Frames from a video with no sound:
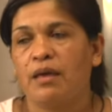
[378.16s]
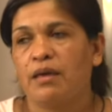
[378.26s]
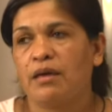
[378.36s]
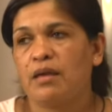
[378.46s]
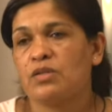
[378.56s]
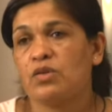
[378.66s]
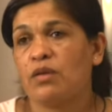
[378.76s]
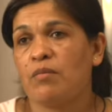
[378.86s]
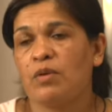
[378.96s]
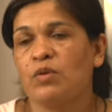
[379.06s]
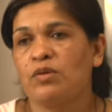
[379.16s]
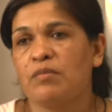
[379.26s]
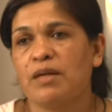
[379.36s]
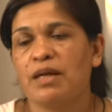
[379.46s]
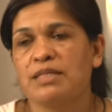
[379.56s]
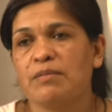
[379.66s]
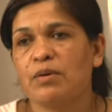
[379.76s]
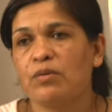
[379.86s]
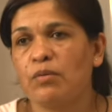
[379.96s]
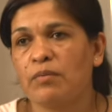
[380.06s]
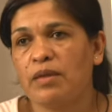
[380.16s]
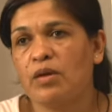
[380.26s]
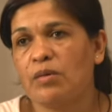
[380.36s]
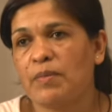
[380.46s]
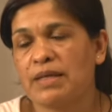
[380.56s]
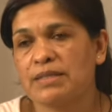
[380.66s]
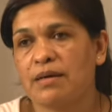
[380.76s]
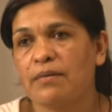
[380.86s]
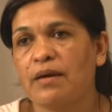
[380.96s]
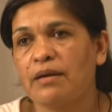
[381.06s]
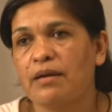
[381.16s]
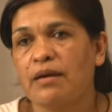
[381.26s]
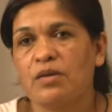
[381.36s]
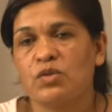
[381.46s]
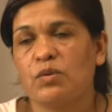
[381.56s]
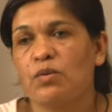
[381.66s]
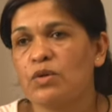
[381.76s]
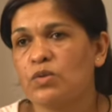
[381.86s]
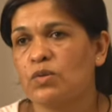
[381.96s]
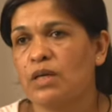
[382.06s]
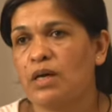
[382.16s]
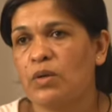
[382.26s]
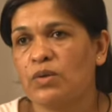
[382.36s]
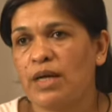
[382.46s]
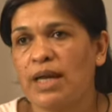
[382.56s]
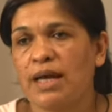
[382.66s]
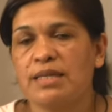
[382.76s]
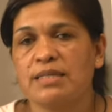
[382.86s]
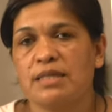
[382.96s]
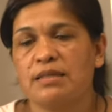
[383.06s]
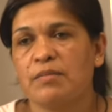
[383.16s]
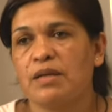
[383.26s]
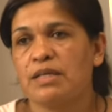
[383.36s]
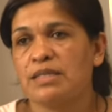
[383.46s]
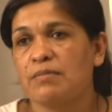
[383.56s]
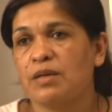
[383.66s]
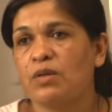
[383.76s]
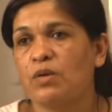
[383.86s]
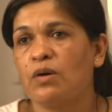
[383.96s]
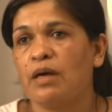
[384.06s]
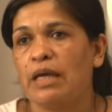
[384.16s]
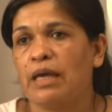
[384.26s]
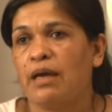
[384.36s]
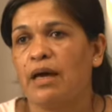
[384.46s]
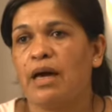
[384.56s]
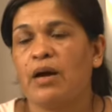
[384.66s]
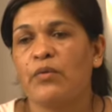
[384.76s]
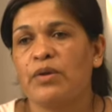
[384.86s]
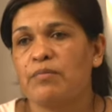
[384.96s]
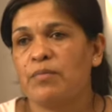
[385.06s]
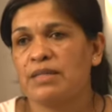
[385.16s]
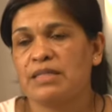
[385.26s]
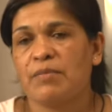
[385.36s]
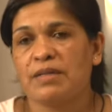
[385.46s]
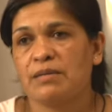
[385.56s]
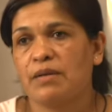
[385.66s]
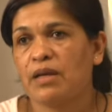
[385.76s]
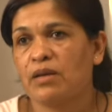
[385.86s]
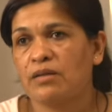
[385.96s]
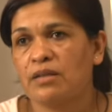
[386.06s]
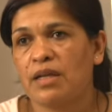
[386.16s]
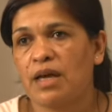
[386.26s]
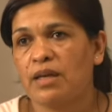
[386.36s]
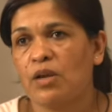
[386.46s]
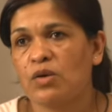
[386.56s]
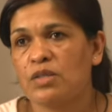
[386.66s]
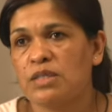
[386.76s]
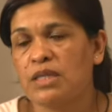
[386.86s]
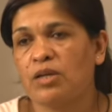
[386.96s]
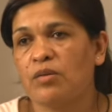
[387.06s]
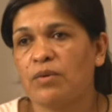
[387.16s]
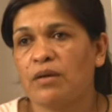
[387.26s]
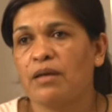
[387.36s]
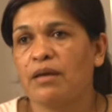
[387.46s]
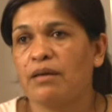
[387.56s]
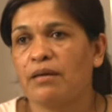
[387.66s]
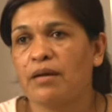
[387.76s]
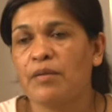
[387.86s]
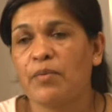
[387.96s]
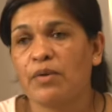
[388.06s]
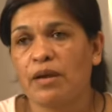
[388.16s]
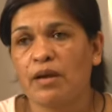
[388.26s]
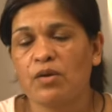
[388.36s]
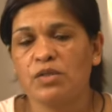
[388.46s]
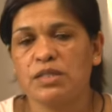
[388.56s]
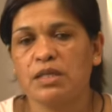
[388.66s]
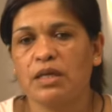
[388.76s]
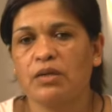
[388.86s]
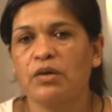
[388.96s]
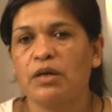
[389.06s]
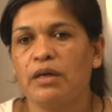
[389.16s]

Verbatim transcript: y en esos 10 minutos terminas llamando a un médico para saber sobre un resultado de un análisis, terminas llamando a una empresa para saber a qué hora te traen el oxígeno, porque hay que reponer el oxígeno.